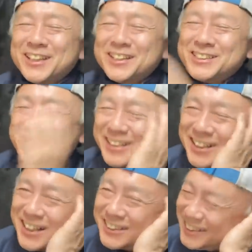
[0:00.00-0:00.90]
電池切
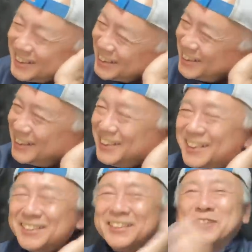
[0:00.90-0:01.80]
れになってて。
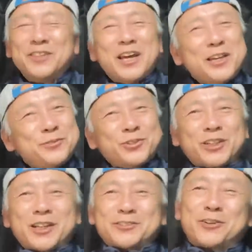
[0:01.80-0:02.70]
な、内部の
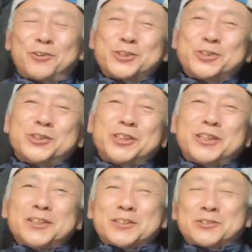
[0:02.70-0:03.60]
回路が故障して
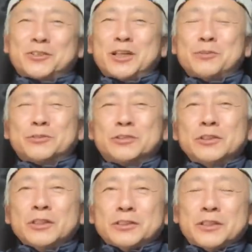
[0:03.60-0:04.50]
たんでしょうけど、多分、
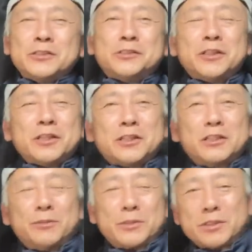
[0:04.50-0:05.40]
電池切れになっ
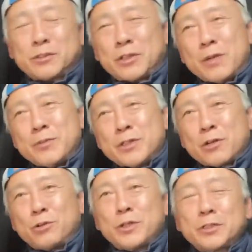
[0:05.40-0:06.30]
てました。カメラ
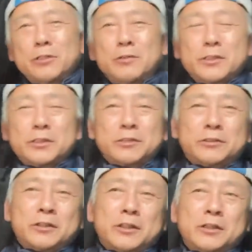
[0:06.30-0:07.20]
が壊れてるわけじゃなく
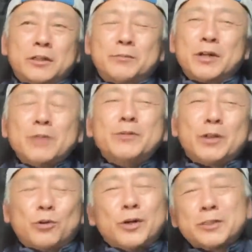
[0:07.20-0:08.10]
てね、あまあ、
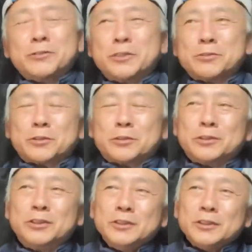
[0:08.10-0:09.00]
カメラ壊れてるんでしょうけ
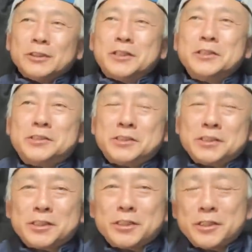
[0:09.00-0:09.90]
ど、電池
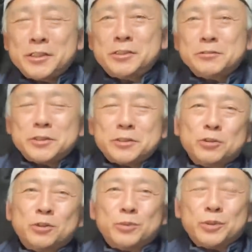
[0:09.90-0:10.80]
が一瞬で
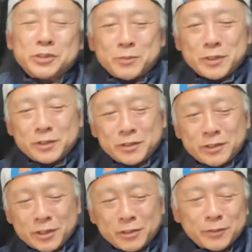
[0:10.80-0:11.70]
消耗して
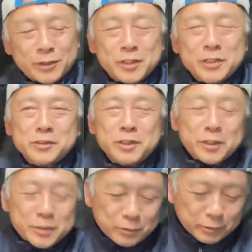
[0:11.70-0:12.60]
みっていうね、電池代
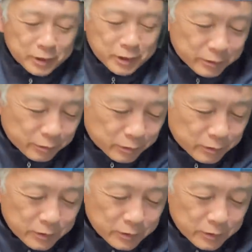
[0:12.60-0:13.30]
が結構ね、あの、